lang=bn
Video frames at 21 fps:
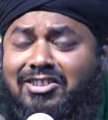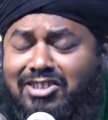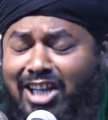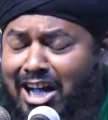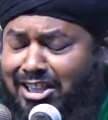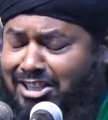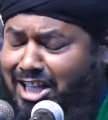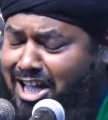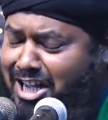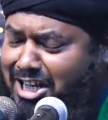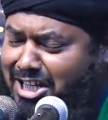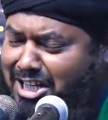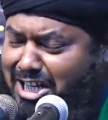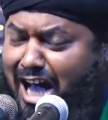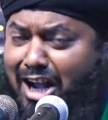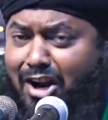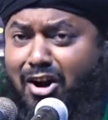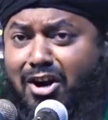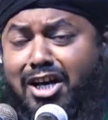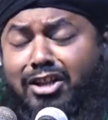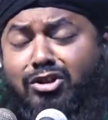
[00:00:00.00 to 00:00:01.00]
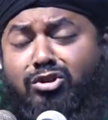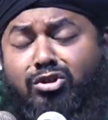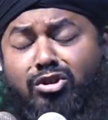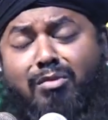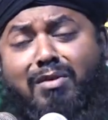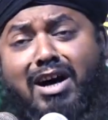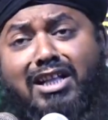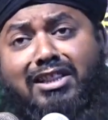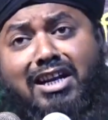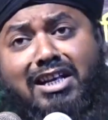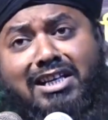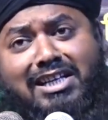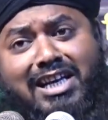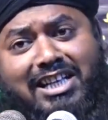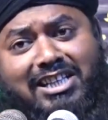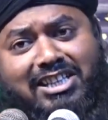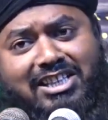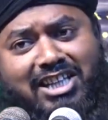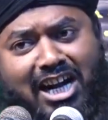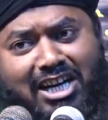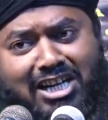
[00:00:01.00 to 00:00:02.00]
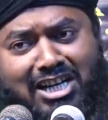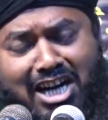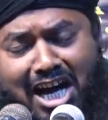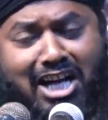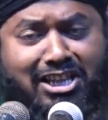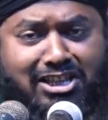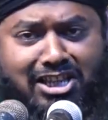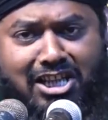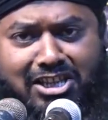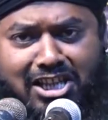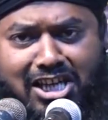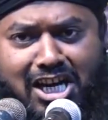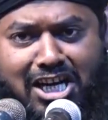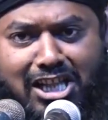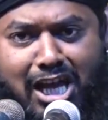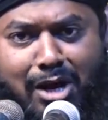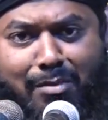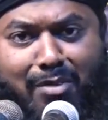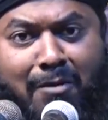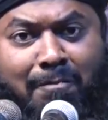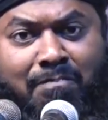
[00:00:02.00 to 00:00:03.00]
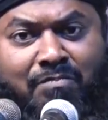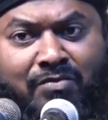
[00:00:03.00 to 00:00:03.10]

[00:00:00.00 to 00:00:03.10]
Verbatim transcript: তাদের কারণে তোমাদেরকে জান্নাতে দিয়ে দেব